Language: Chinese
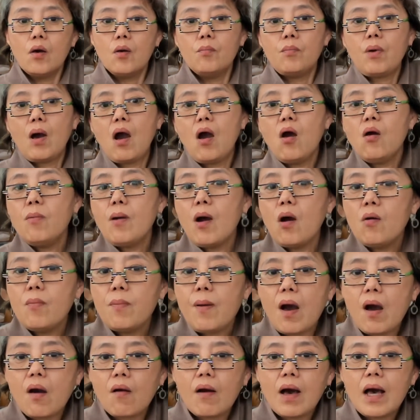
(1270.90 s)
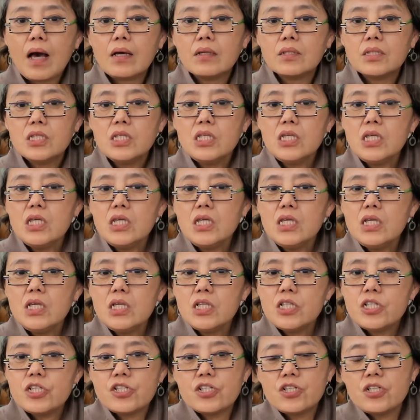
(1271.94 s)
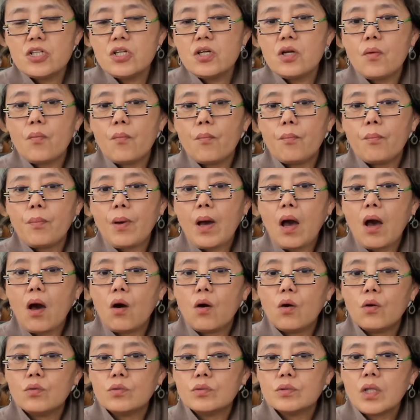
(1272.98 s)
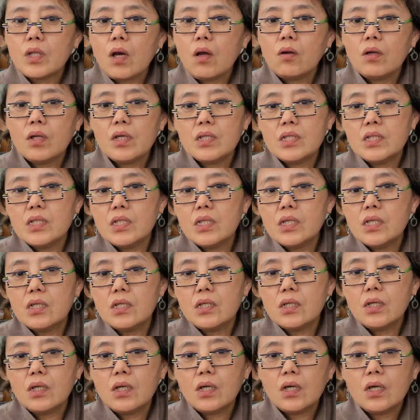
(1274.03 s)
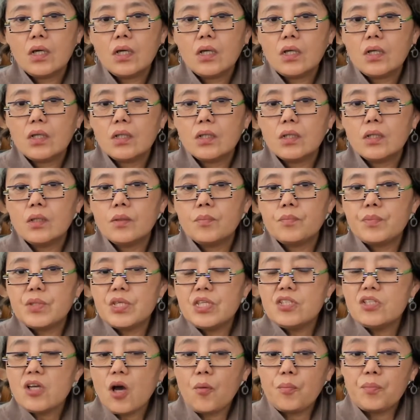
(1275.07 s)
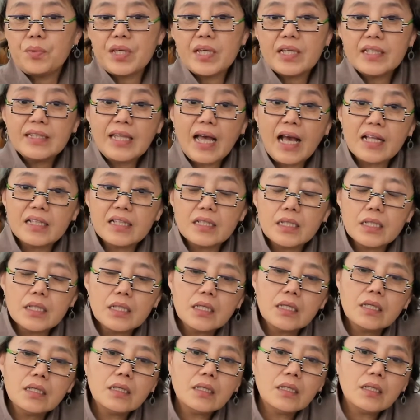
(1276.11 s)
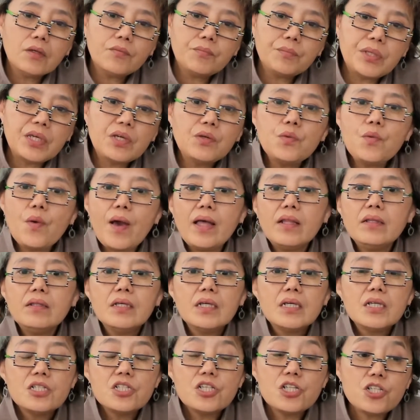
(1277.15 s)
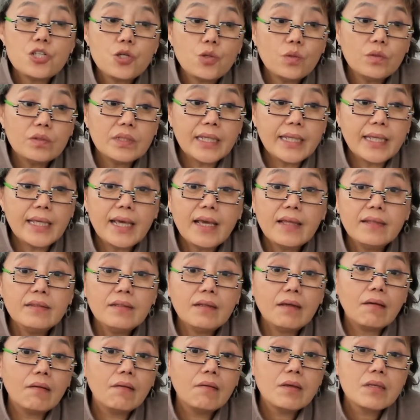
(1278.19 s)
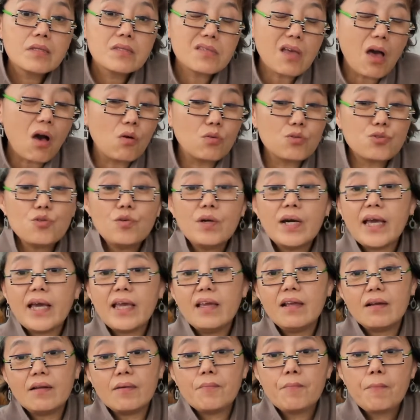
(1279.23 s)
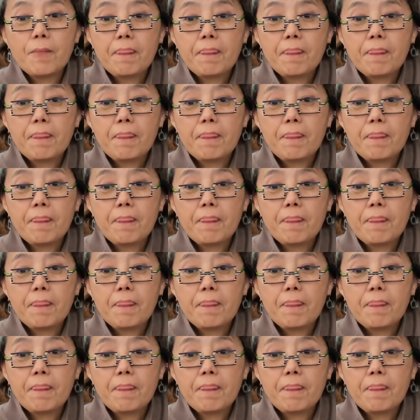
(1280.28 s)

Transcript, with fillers: 跑跑跑啊，一直跑到了一个呃比较平坦的一个平原。这时候天呢早就黑了，